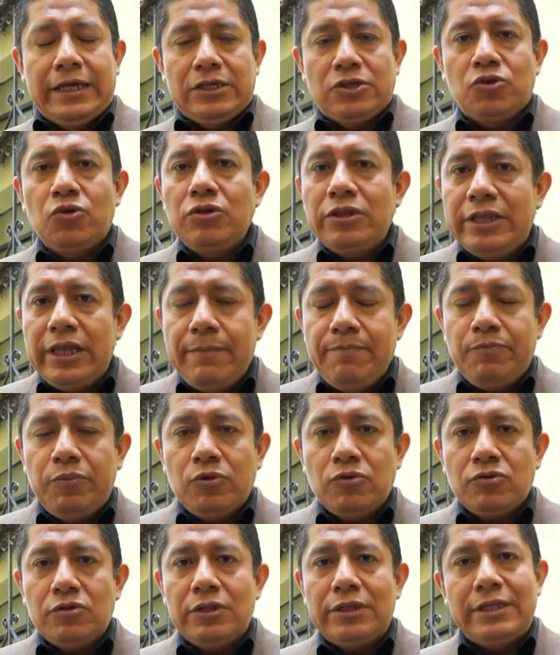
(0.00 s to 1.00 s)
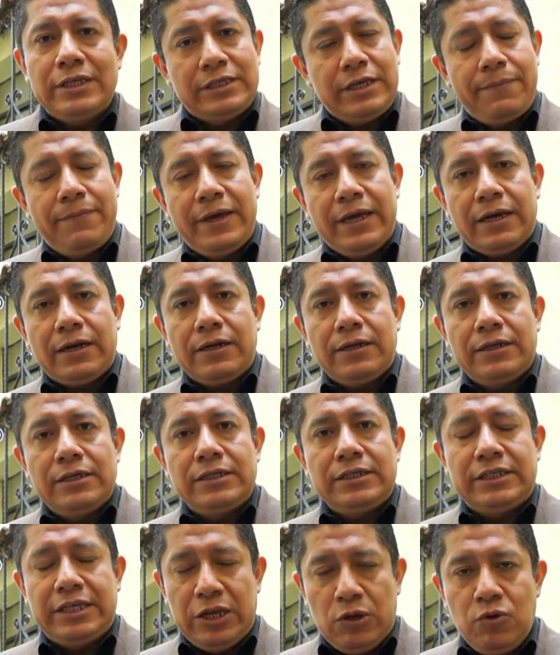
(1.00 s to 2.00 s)
Son tiempos de saber
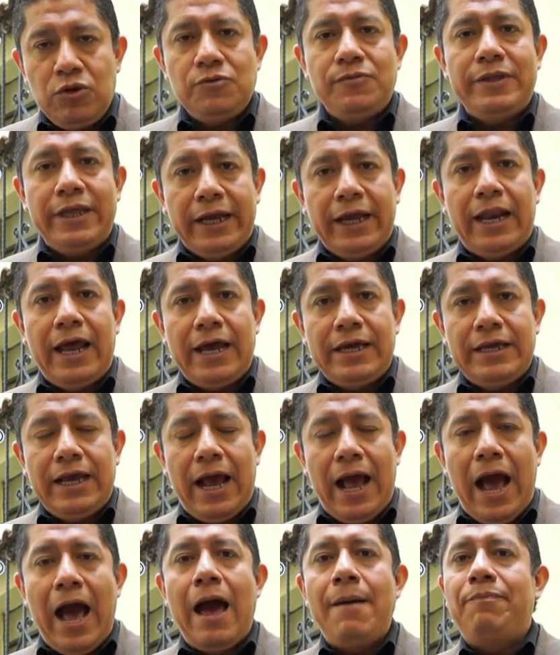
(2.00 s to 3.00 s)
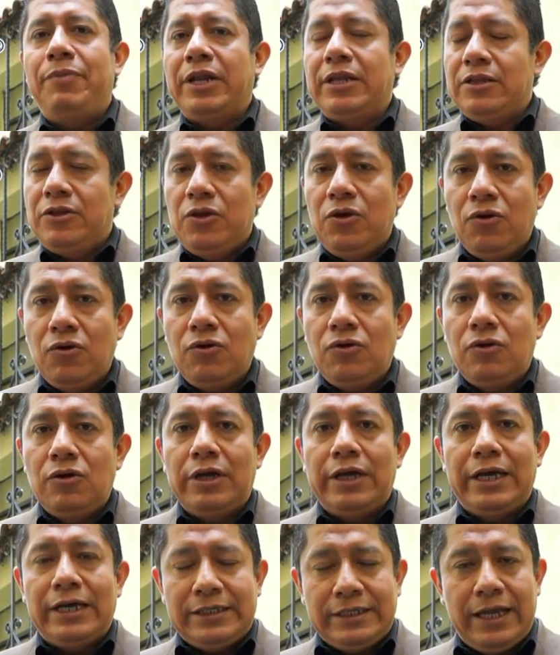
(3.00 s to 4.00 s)
si Luis Videgaray aprendió
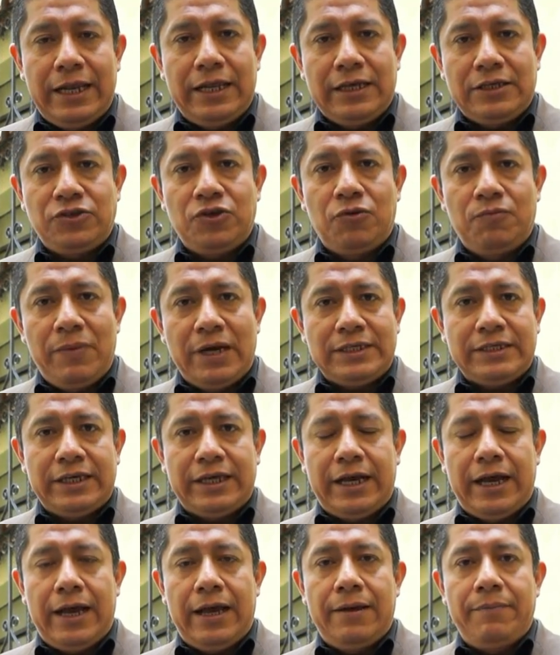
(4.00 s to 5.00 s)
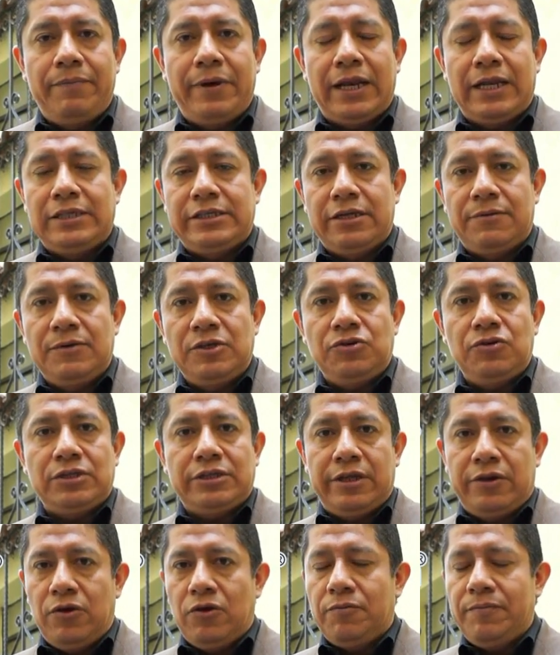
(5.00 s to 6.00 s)
esa lección básica para el servicio
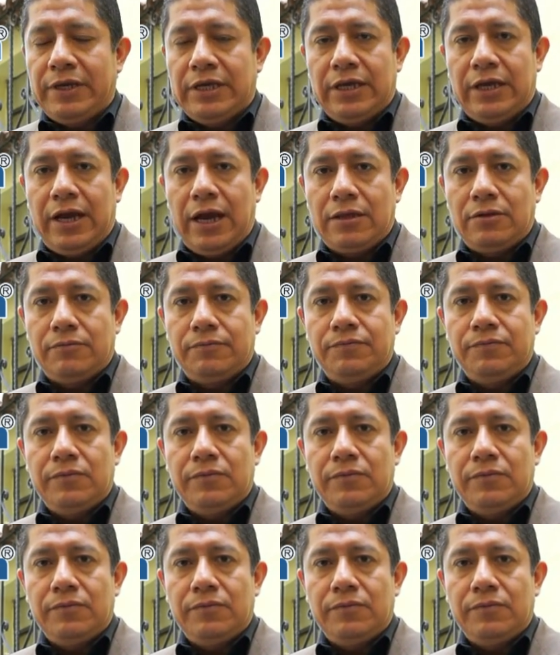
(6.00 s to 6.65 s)
exterior mexicano.